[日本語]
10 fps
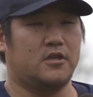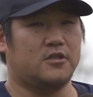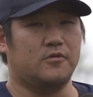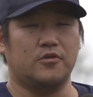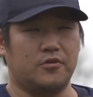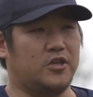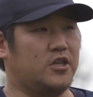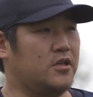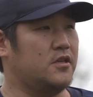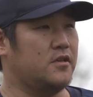いつも通
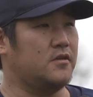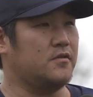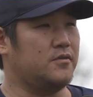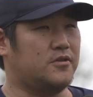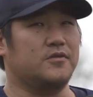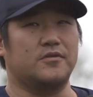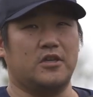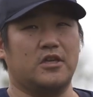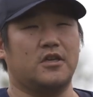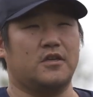り普通
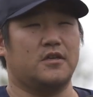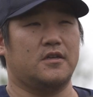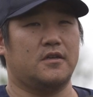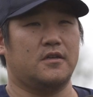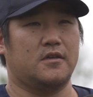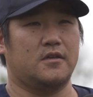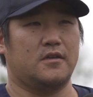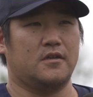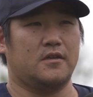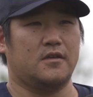に、
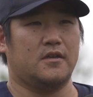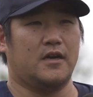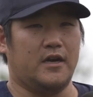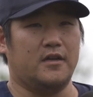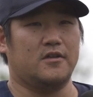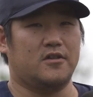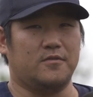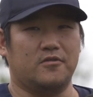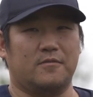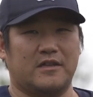はい、
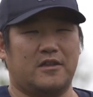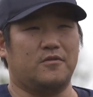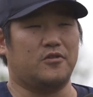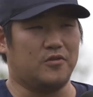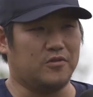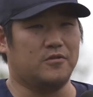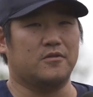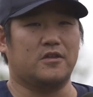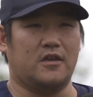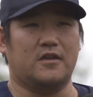自分のバッティングしようと
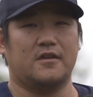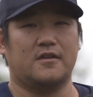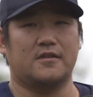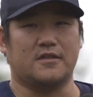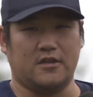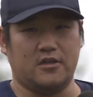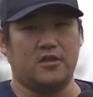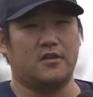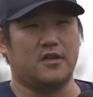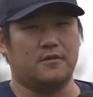思って打席
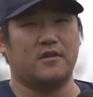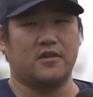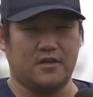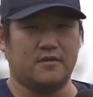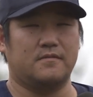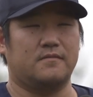に立ちました